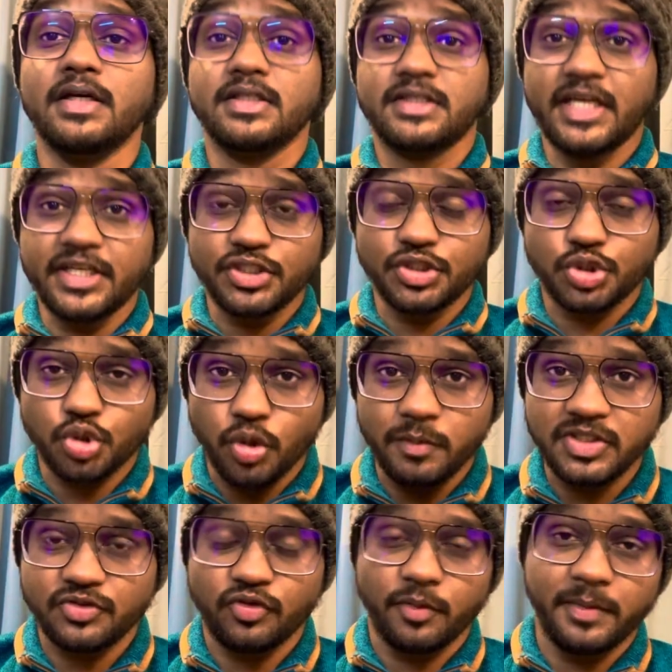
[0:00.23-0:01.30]
థ్యాంక్ యూ సో
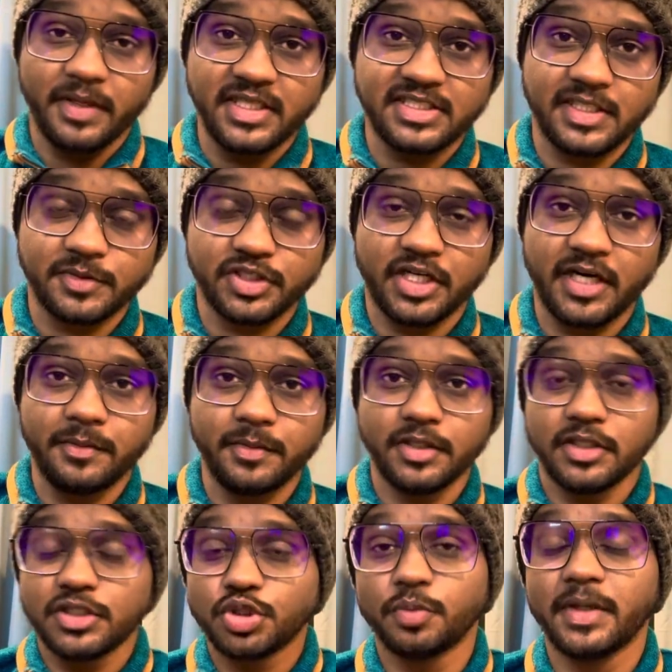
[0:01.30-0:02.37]
మచ్ ఫర్ బీయింగ్ సబ్స్క్రైబర్
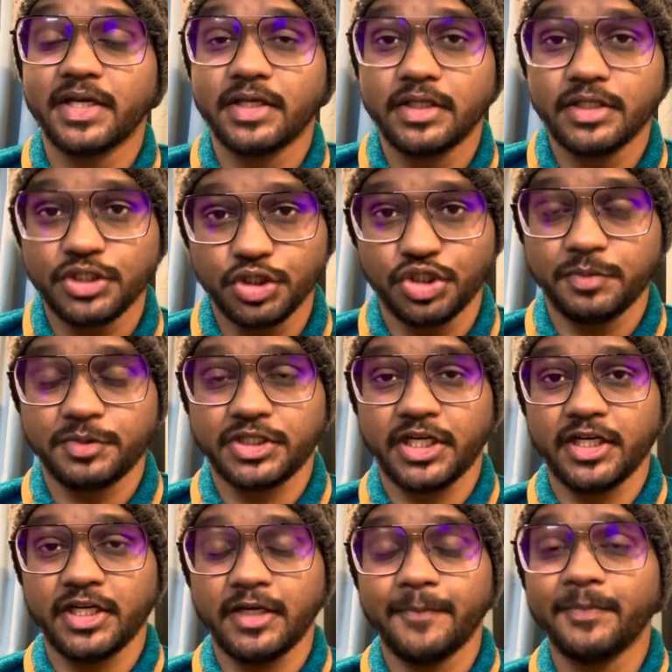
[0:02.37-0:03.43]
టు మై యూట్యూబ్
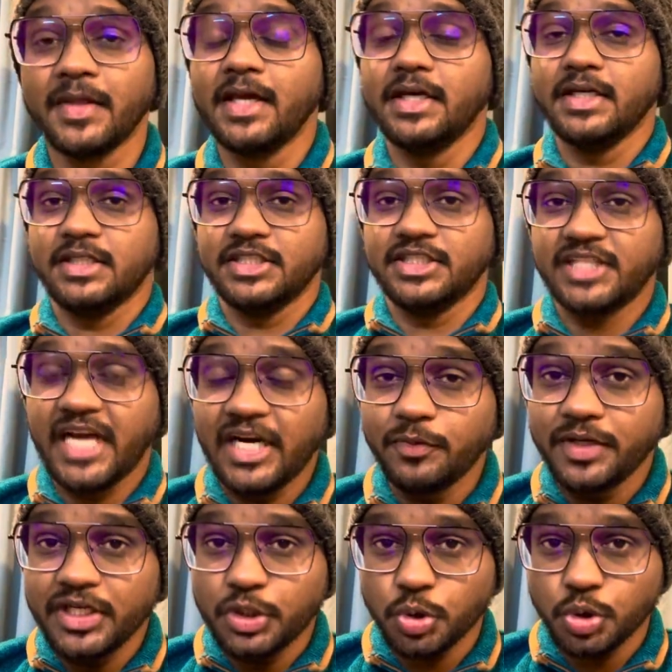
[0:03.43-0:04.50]
ఛానల్
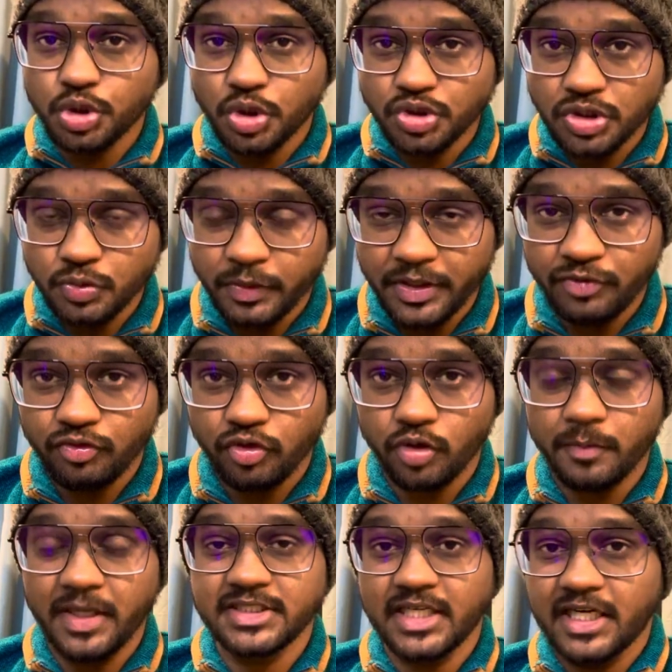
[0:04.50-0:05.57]
జనవరి టూ థౌజండ్ ట్వంటీ ఫోర్
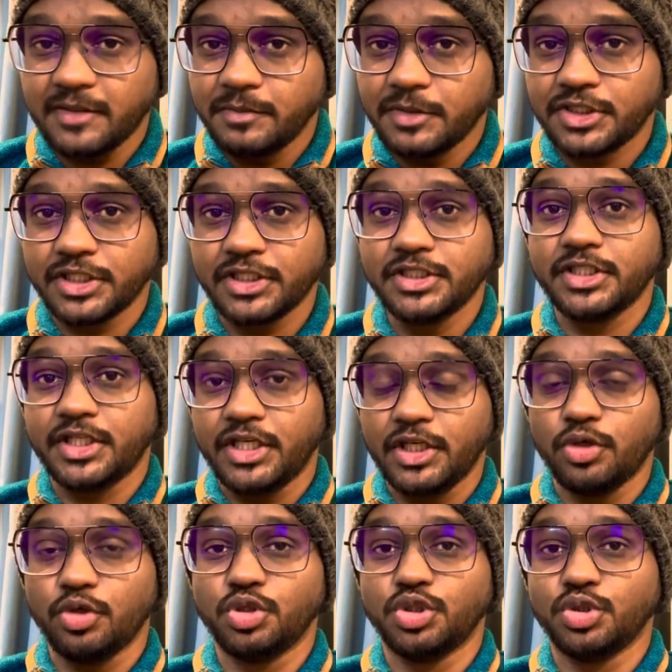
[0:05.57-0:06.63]
బ్యాచ్ అడ్మిషన్స్
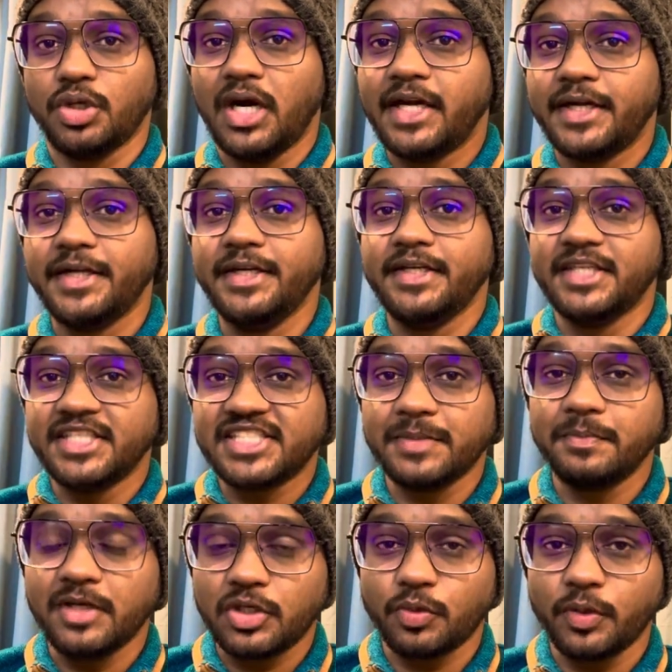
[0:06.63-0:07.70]
ఈరోజు అంటే
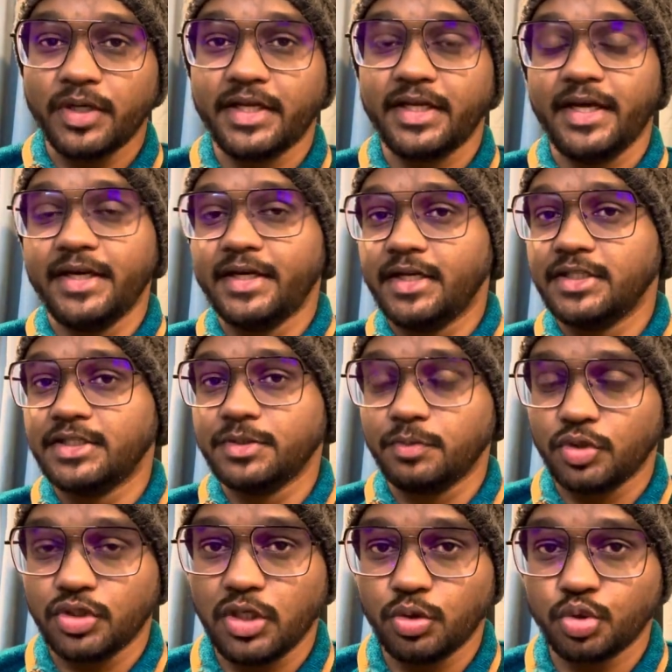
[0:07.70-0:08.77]
డిసెంబర్ ట్వంటీ ఎయిట్ నుంచి
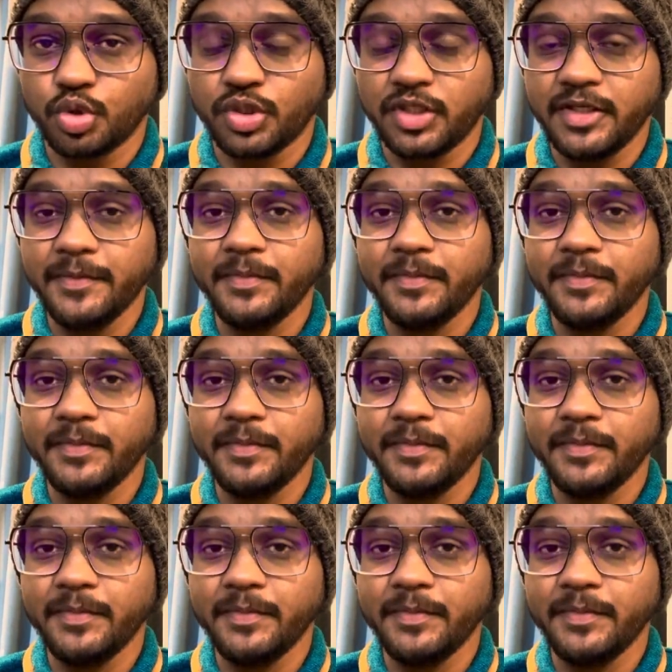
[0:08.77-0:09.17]
మొదలవుతుంది